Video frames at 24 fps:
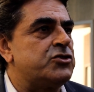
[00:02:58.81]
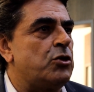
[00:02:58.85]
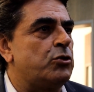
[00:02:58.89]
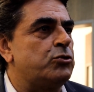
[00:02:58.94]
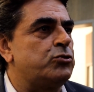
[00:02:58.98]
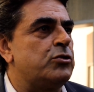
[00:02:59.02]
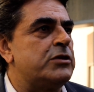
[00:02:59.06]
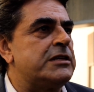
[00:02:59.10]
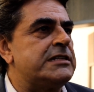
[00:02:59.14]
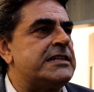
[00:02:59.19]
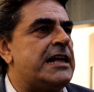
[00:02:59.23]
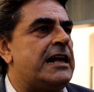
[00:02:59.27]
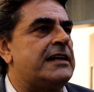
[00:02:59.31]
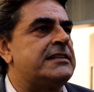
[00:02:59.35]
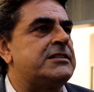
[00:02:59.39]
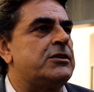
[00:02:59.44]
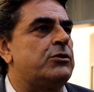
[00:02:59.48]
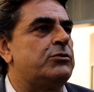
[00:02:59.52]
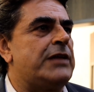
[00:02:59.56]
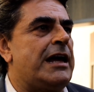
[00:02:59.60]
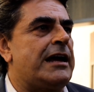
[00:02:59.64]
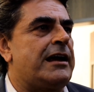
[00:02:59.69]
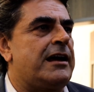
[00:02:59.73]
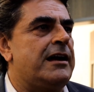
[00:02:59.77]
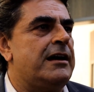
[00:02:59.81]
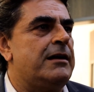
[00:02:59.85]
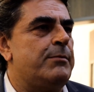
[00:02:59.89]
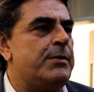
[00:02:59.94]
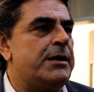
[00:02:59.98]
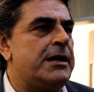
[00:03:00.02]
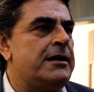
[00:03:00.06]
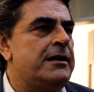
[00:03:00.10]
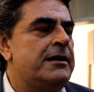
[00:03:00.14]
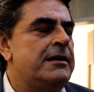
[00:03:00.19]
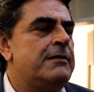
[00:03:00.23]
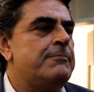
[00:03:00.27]
de autorização da
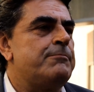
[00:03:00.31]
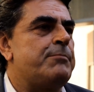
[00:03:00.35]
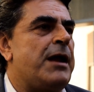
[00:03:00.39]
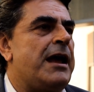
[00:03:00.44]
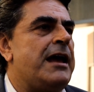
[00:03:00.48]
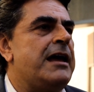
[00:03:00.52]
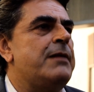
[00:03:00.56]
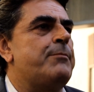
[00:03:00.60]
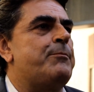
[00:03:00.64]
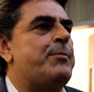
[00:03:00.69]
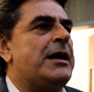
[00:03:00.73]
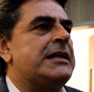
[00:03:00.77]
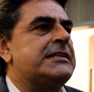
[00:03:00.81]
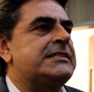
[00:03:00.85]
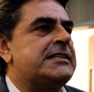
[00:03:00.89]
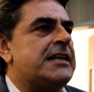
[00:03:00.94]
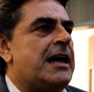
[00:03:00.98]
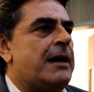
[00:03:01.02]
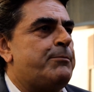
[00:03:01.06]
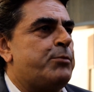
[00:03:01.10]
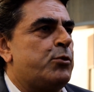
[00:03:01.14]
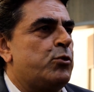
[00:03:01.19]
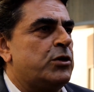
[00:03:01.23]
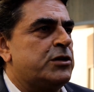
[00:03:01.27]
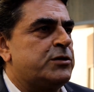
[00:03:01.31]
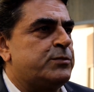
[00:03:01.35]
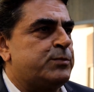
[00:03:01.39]
Câmara para repassar para o